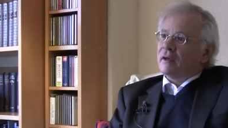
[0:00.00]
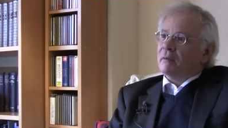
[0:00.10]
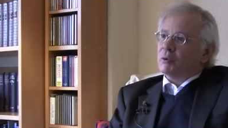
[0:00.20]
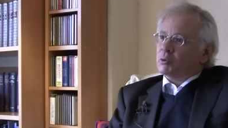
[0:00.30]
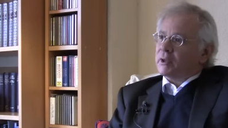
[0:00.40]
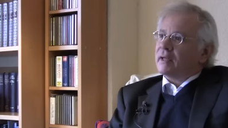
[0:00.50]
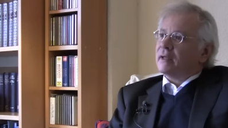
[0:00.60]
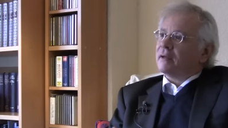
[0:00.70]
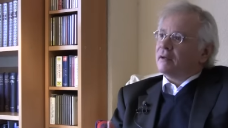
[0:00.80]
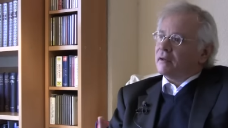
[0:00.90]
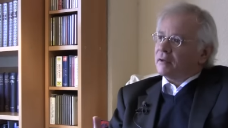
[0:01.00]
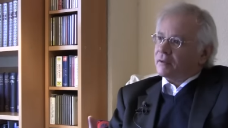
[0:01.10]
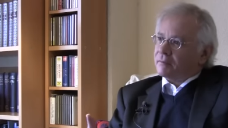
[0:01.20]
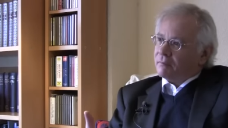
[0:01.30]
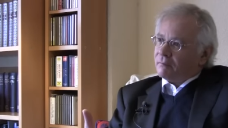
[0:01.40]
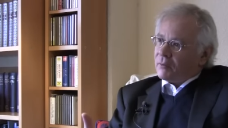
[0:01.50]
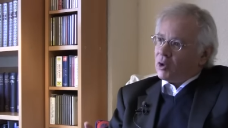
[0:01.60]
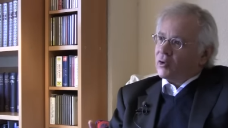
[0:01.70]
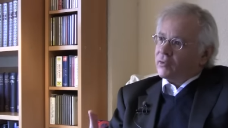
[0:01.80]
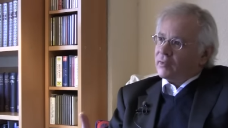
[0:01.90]
la voluntad de eh,
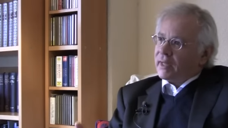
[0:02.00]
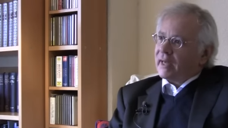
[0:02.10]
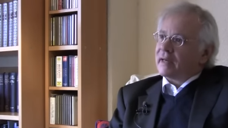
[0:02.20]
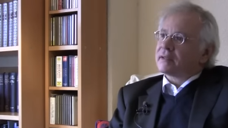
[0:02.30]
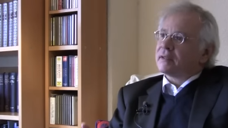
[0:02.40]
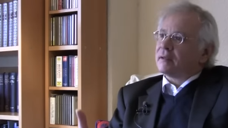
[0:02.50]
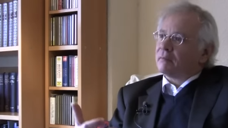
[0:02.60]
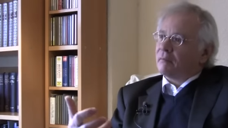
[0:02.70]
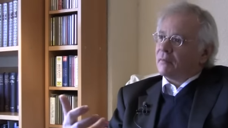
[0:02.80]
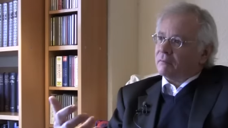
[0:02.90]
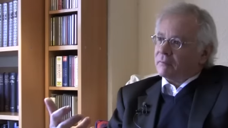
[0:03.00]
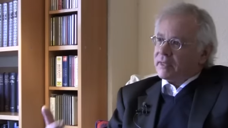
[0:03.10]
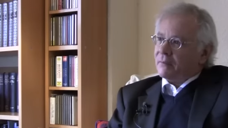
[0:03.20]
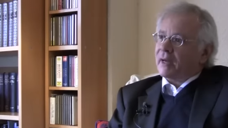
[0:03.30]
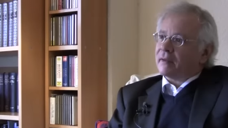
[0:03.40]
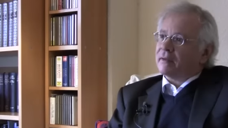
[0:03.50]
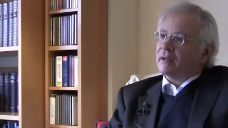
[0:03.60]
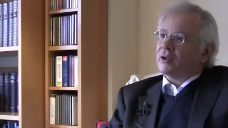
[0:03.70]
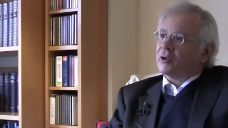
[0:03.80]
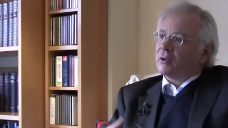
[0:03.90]
no dejarse llevar,
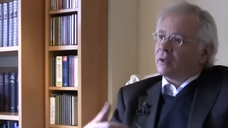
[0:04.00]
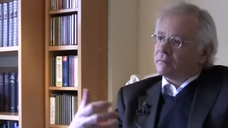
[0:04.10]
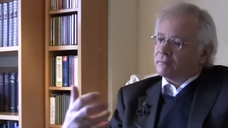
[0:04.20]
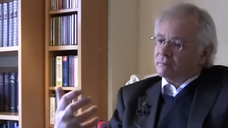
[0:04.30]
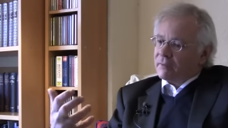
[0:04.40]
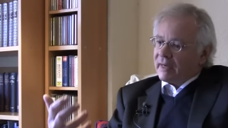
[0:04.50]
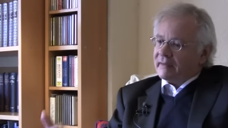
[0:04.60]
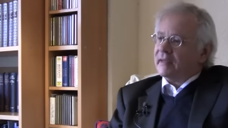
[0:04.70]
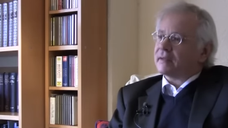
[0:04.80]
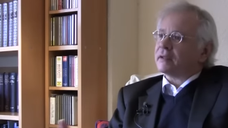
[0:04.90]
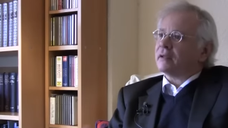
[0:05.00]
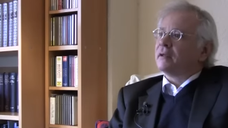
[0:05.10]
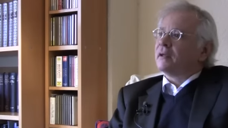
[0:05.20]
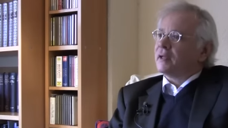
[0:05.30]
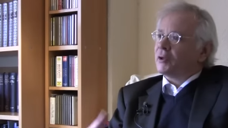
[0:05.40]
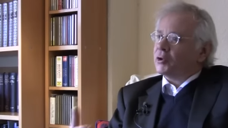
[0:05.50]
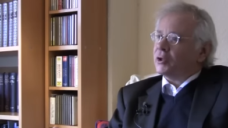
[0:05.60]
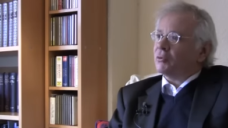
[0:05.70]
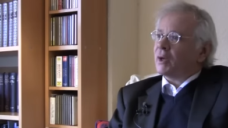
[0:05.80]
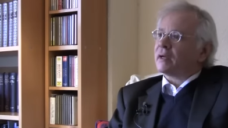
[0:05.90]
de no rendirse, de
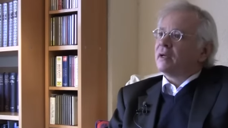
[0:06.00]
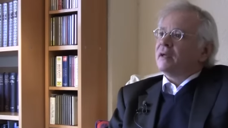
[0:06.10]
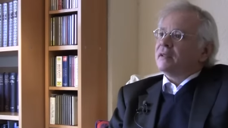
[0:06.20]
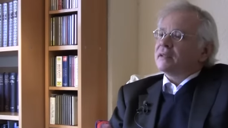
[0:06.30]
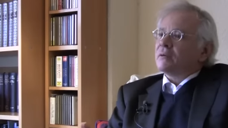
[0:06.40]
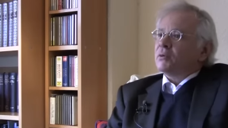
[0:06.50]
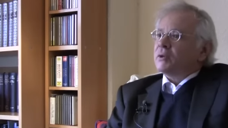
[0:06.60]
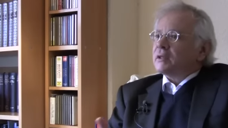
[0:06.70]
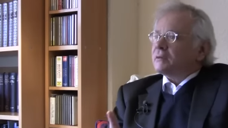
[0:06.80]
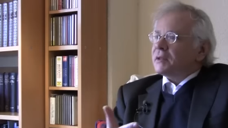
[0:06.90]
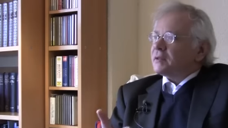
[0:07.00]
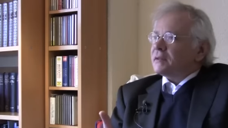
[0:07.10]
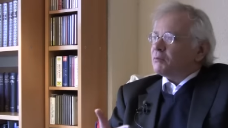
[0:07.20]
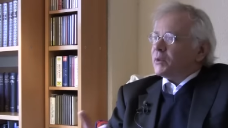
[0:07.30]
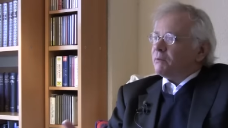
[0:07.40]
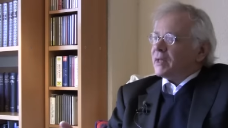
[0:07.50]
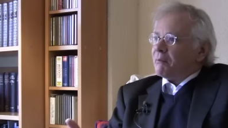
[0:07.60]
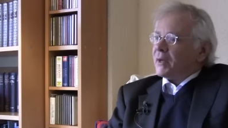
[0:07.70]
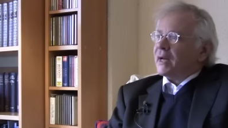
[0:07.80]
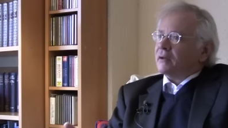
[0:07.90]
continuar, y esa voluntad se ve desde muy
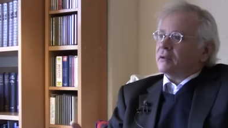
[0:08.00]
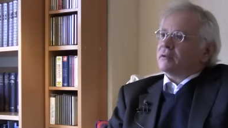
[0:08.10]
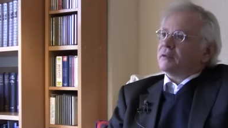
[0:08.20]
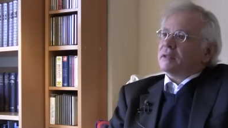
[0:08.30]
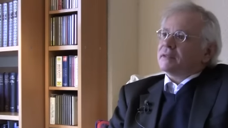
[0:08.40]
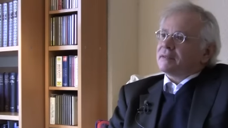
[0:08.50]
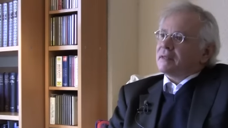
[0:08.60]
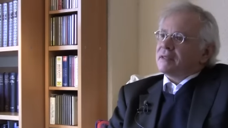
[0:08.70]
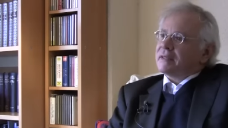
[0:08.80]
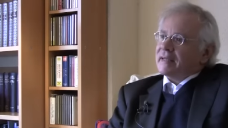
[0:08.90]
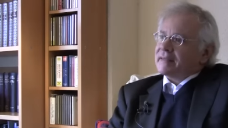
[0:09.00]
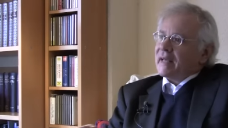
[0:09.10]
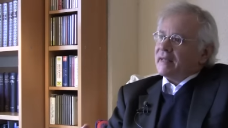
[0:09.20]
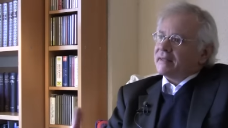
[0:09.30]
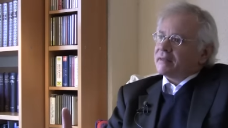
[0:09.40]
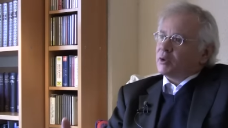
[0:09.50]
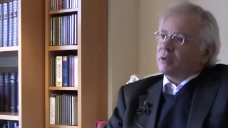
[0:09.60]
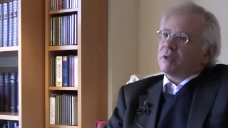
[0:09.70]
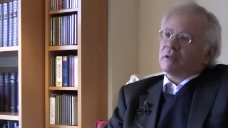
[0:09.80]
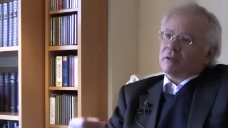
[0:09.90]
temprano, es decir, está ahí desde muy
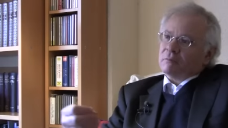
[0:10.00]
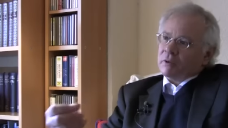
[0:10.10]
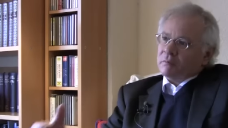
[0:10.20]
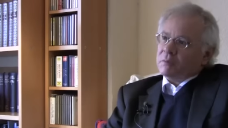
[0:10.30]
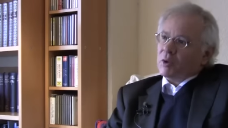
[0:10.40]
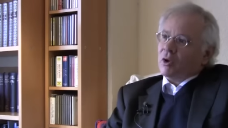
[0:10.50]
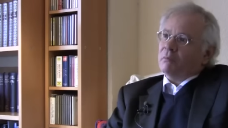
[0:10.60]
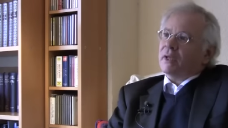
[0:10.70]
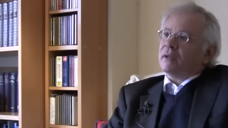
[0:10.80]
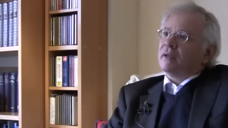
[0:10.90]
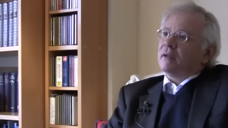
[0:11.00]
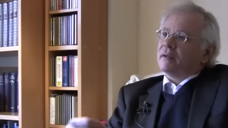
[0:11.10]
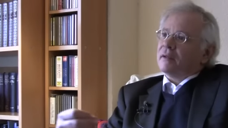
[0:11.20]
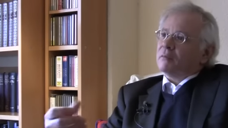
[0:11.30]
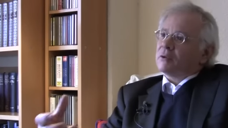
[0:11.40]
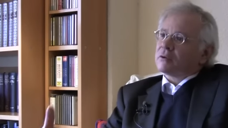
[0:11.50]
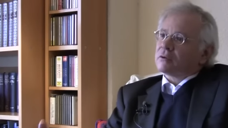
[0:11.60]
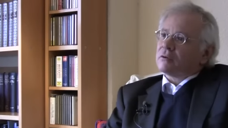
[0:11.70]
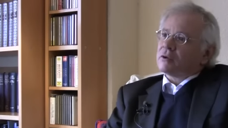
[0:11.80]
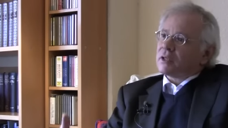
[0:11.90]
temprano, tenemos el mismo nombre,
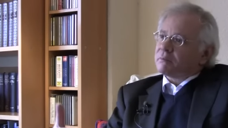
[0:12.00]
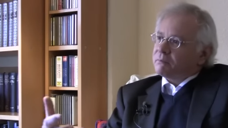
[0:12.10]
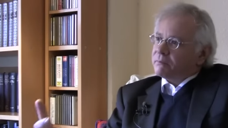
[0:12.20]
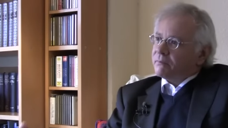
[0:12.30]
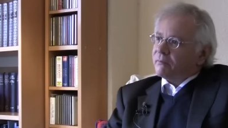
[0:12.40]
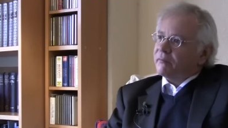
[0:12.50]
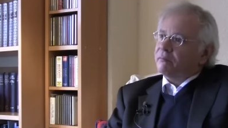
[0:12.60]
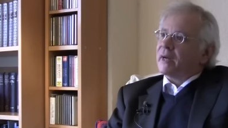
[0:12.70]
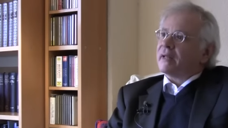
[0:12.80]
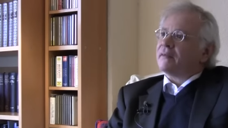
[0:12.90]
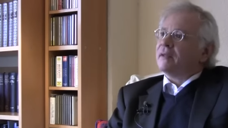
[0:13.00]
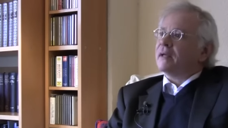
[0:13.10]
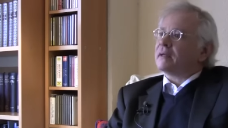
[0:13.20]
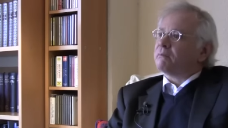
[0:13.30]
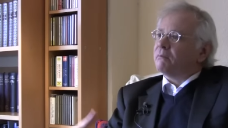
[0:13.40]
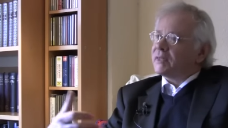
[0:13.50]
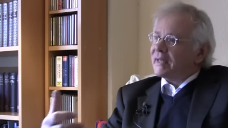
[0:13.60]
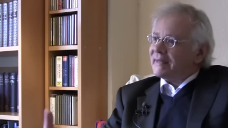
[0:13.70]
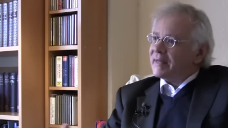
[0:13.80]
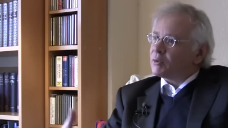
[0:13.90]
tenemos cosas mm, parecidas,
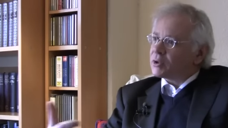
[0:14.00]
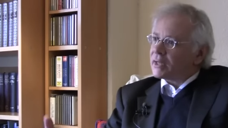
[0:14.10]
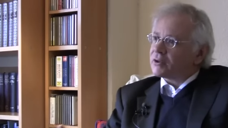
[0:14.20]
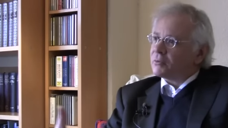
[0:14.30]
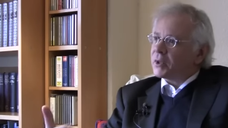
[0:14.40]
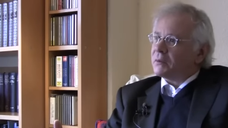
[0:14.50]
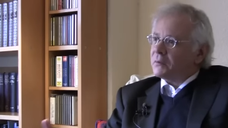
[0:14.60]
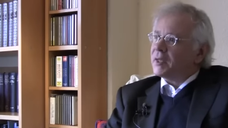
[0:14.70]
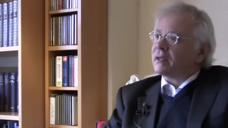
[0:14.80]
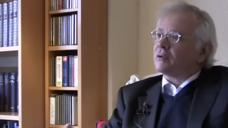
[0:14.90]
tendemos a sobrevivirnos